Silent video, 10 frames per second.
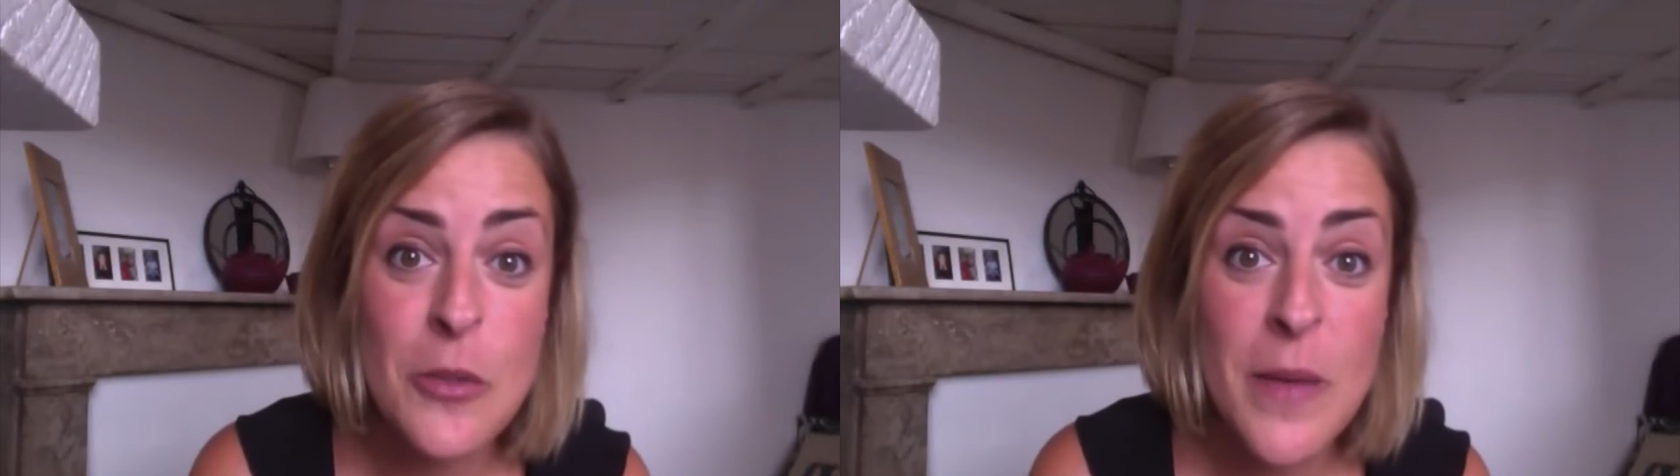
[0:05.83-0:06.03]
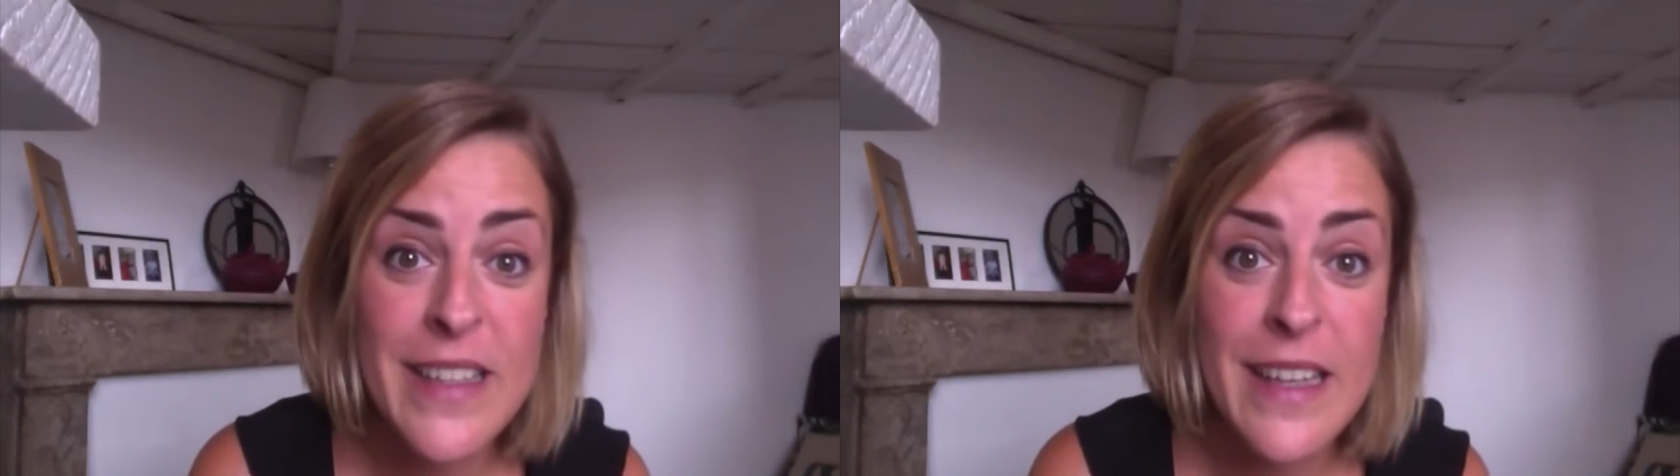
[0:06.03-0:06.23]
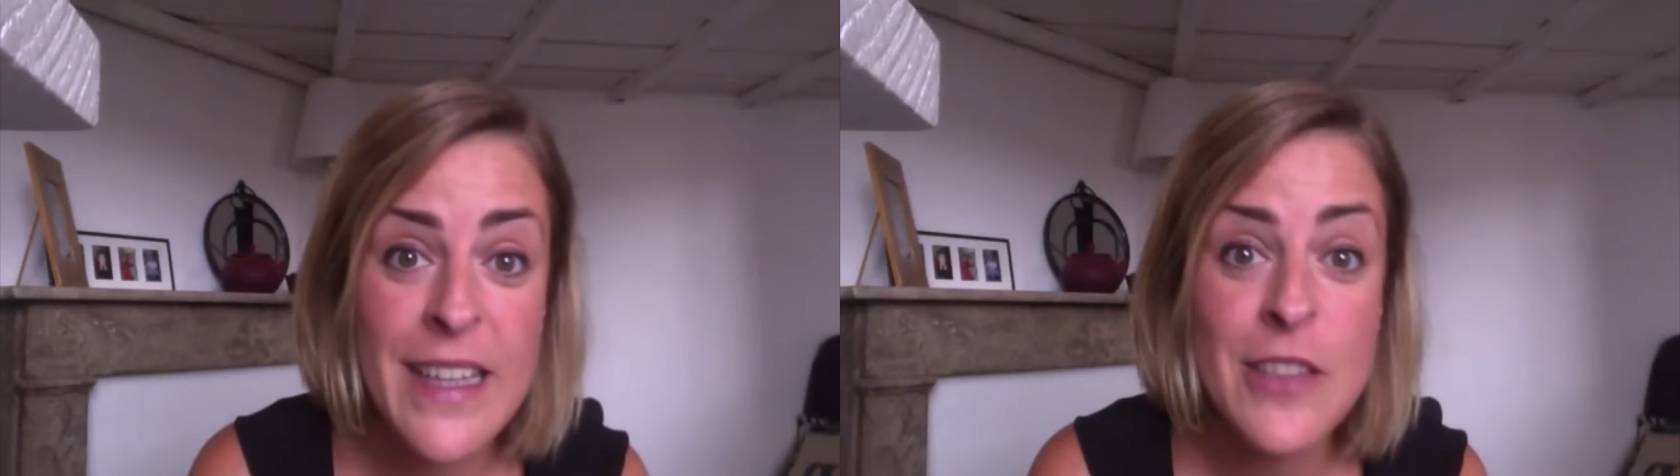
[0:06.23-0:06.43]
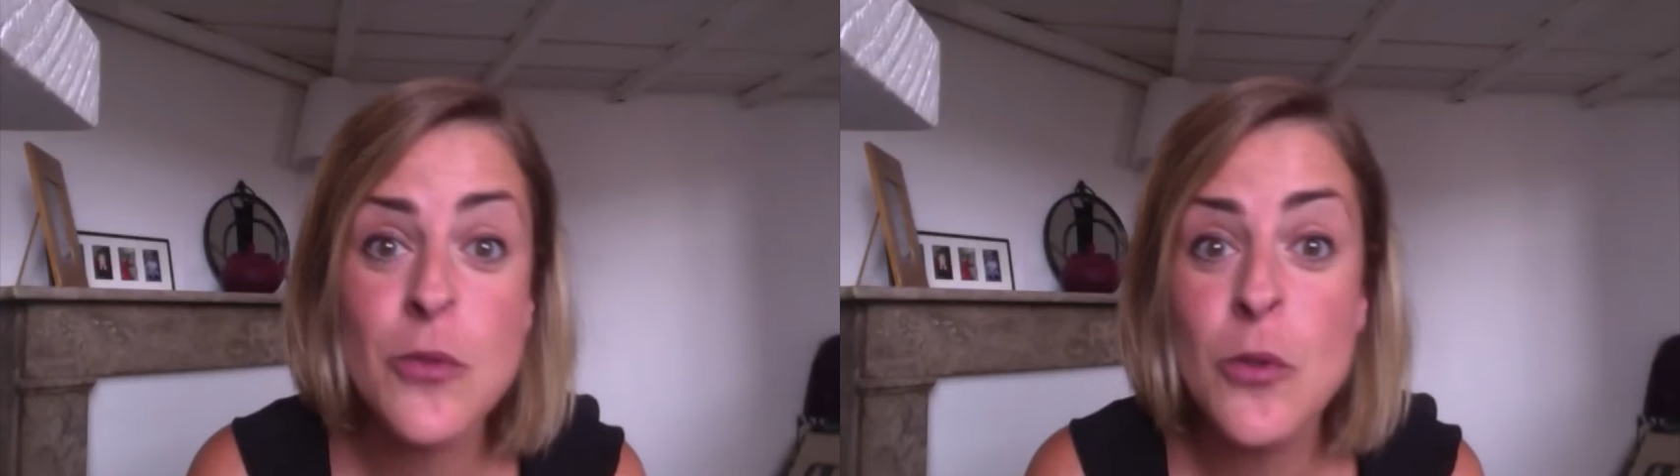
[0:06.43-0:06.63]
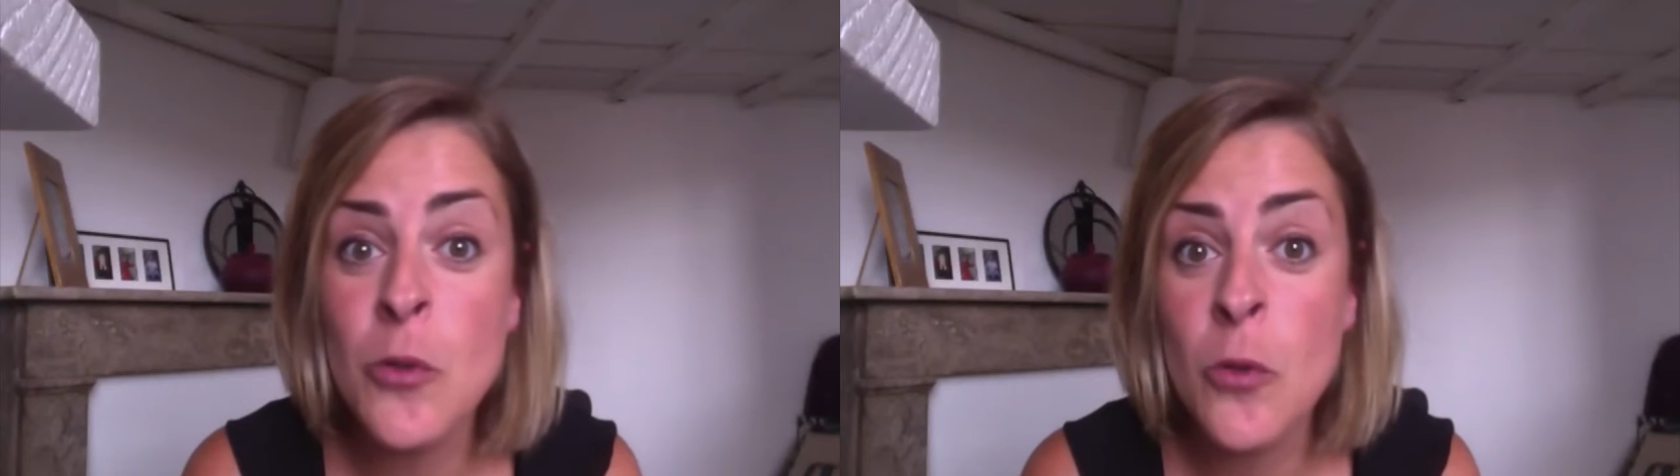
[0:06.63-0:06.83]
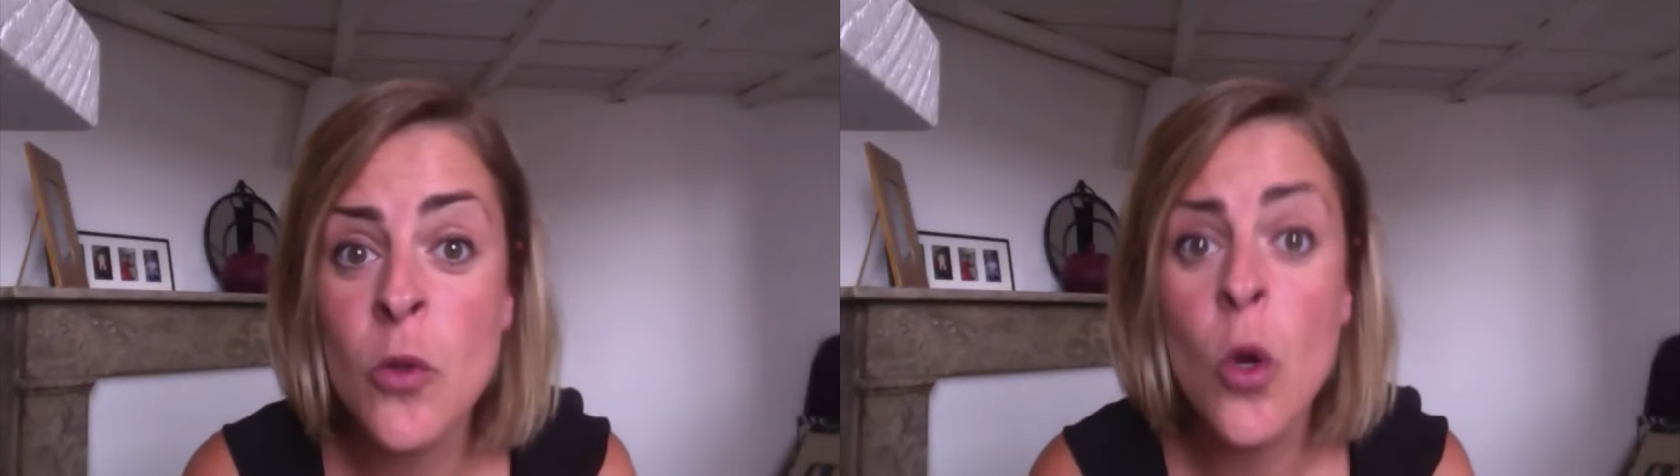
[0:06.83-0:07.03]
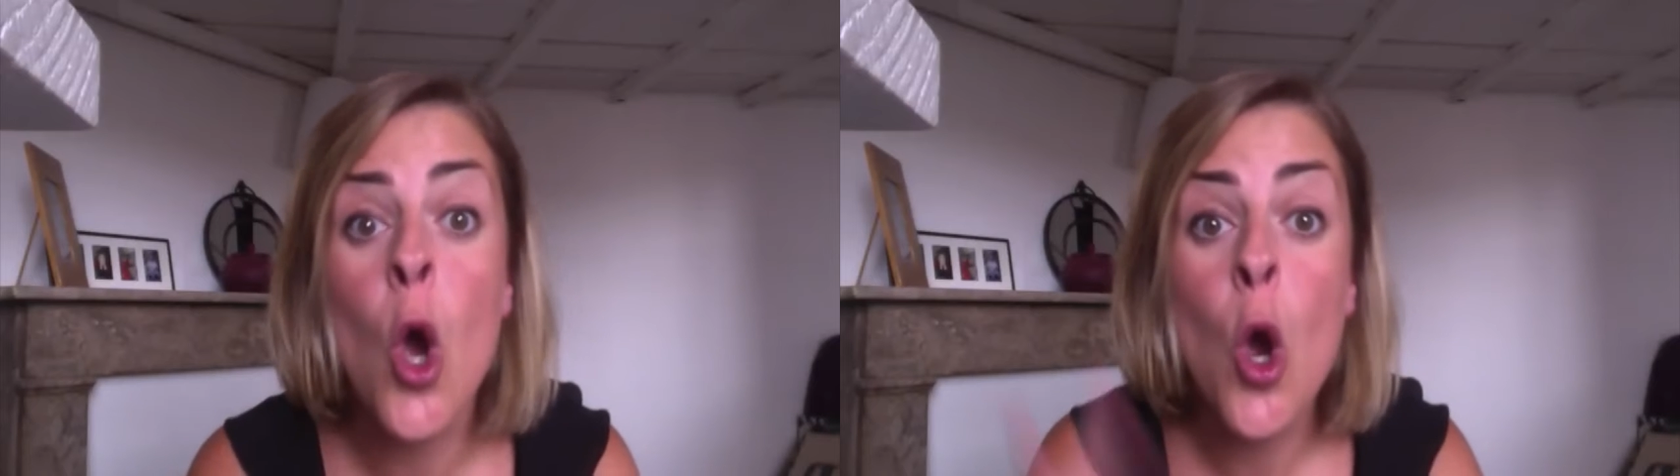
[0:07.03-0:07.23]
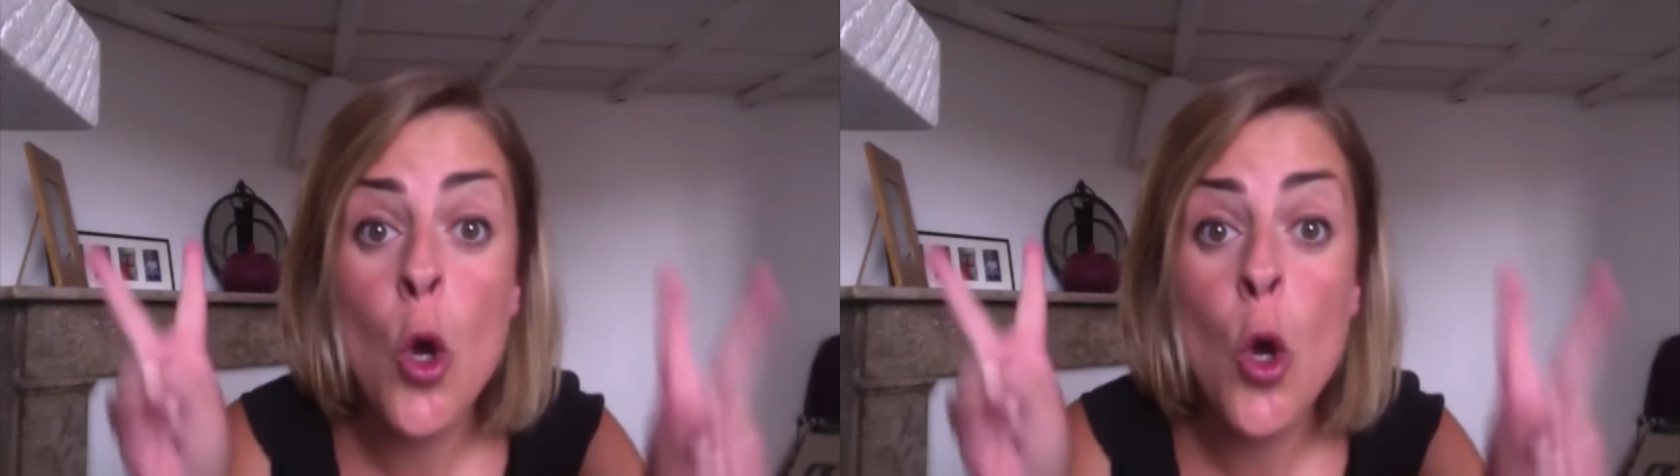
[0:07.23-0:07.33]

de maternelle sous le nom de